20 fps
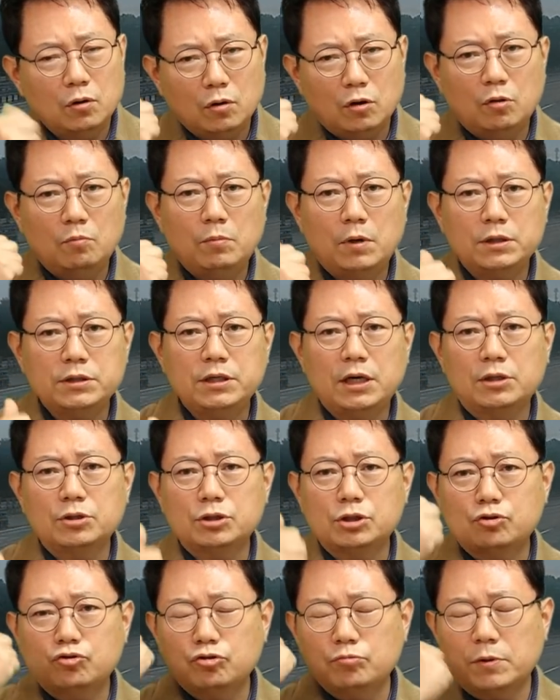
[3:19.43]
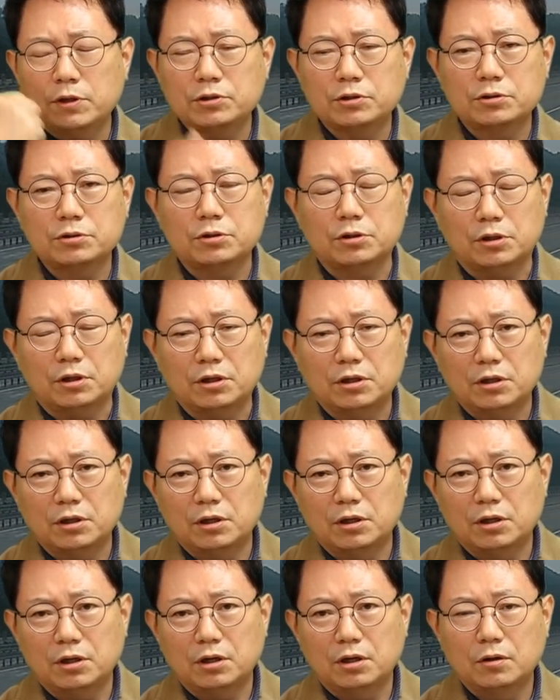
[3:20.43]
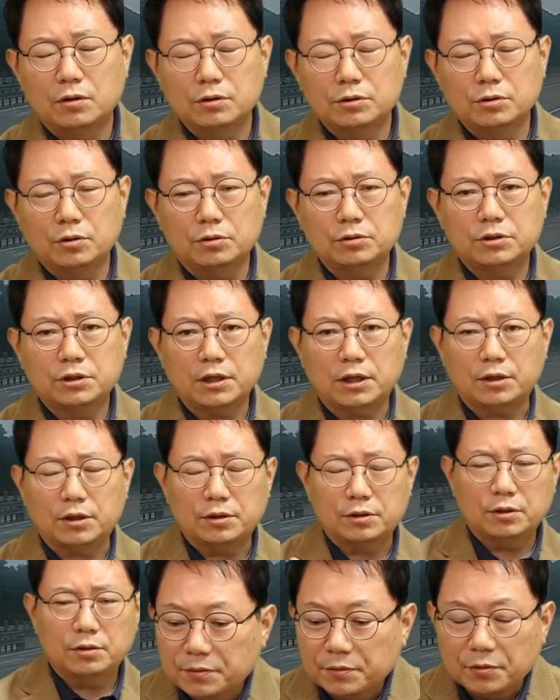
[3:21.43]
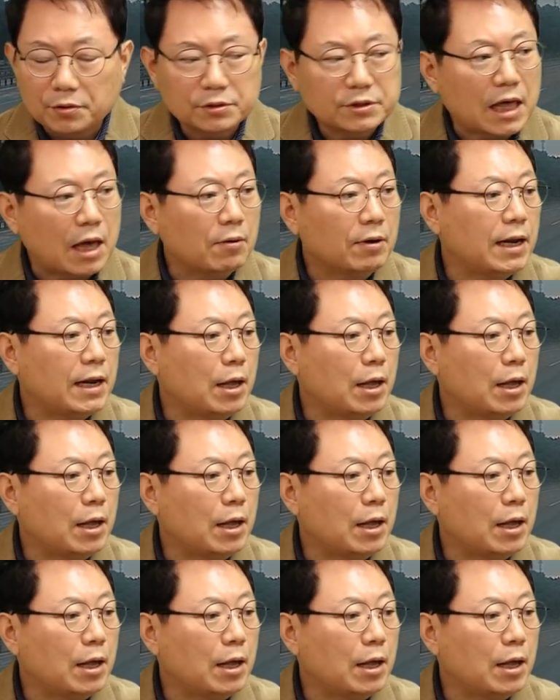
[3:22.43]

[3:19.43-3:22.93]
엄마 이 아저씨 술 마셨어. 이거 어떻게 해? 그 대화